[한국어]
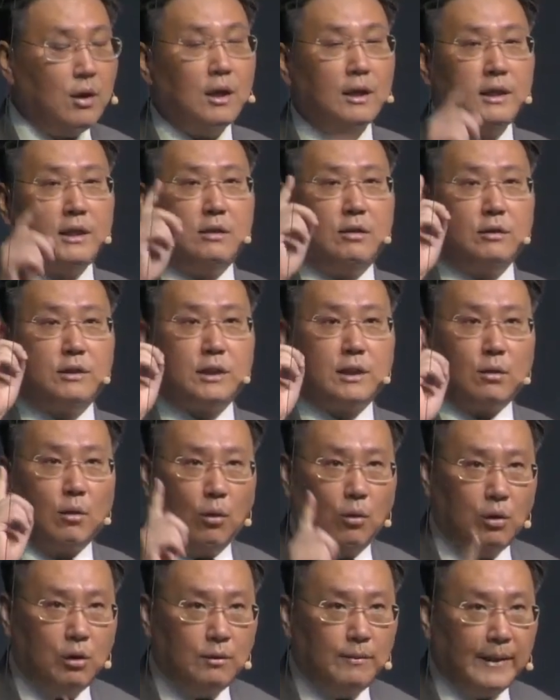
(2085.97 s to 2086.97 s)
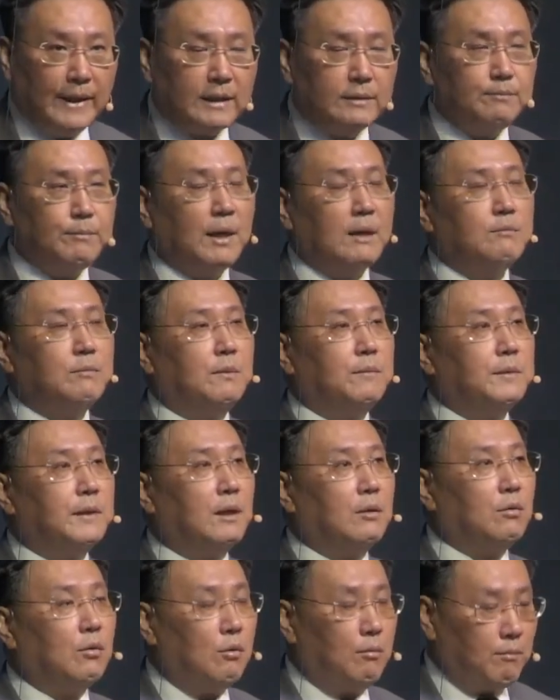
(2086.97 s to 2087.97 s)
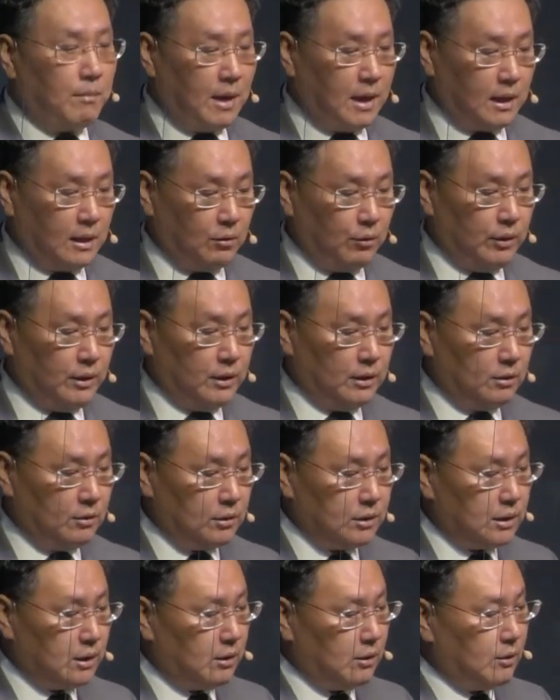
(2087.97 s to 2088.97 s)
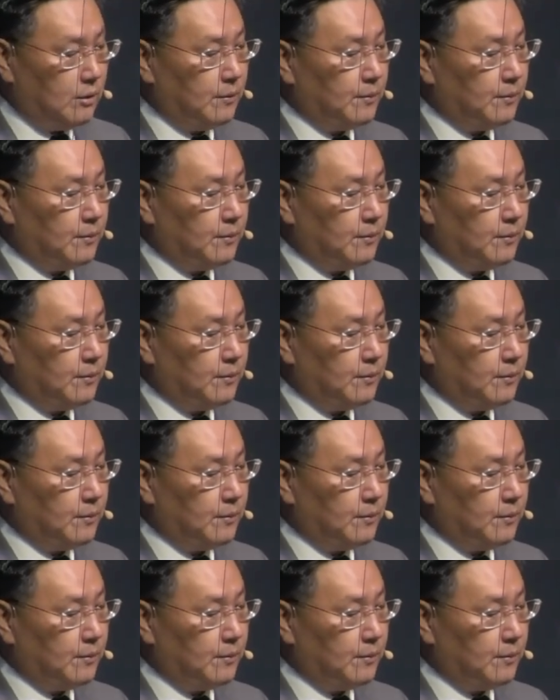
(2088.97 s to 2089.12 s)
이것이 올바른 방법이라고 말하고 있는 것이에요.